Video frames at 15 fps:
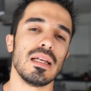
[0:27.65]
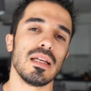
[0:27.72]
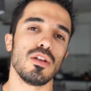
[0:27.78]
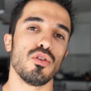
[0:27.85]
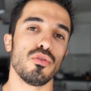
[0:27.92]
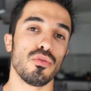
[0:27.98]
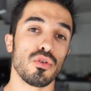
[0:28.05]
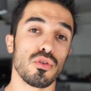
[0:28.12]

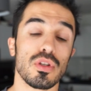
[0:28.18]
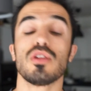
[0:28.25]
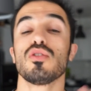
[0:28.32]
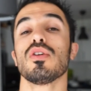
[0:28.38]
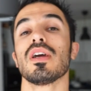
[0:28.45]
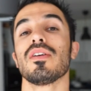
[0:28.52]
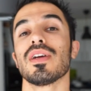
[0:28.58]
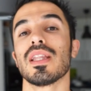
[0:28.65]
Il ne faut que des
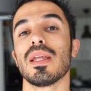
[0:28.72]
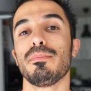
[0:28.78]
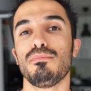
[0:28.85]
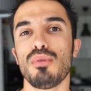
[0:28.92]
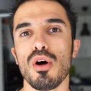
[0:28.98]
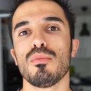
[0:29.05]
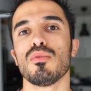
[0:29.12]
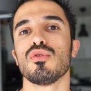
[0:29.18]
trucs avec des
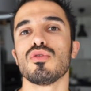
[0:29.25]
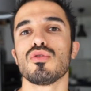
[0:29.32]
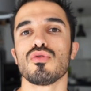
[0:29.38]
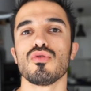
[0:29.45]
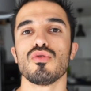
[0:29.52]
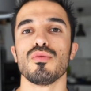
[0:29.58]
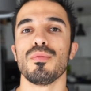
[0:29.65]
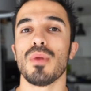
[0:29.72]
pommes
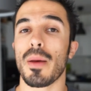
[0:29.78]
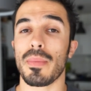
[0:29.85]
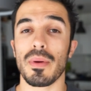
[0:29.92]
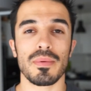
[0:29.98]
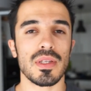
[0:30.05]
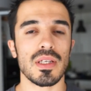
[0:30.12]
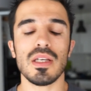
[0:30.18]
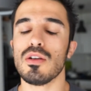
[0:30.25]
dessus. La
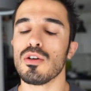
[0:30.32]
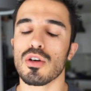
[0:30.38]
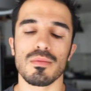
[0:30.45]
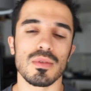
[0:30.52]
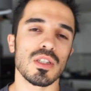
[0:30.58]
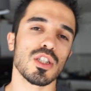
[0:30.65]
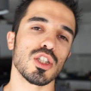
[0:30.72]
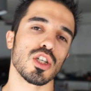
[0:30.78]
peptine,
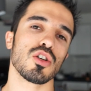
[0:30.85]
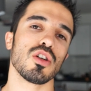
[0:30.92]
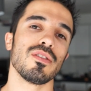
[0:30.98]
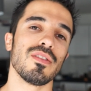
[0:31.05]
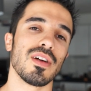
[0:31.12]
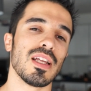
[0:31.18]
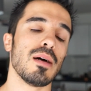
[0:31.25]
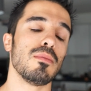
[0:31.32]
comme disait
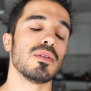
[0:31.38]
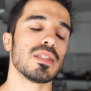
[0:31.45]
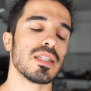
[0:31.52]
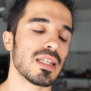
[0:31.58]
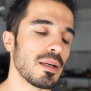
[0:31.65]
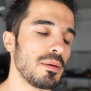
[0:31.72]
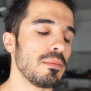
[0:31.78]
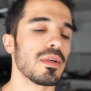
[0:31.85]
Jean-Claude Vadam,
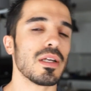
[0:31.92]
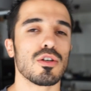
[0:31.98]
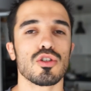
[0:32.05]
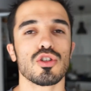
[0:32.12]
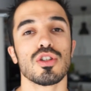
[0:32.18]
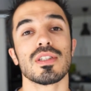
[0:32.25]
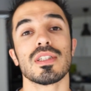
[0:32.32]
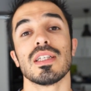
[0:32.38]
c'est quand même quelque
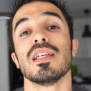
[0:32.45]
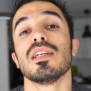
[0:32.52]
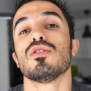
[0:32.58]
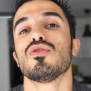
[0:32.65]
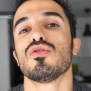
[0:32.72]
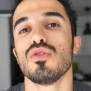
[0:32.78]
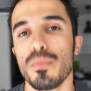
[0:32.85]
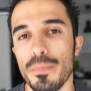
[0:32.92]
chose qui est
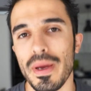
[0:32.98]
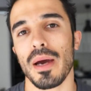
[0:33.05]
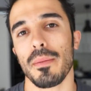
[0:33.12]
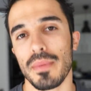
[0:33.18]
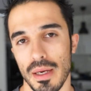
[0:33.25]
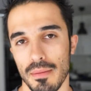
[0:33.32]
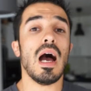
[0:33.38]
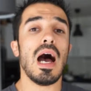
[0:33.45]

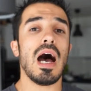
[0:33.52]
super bien.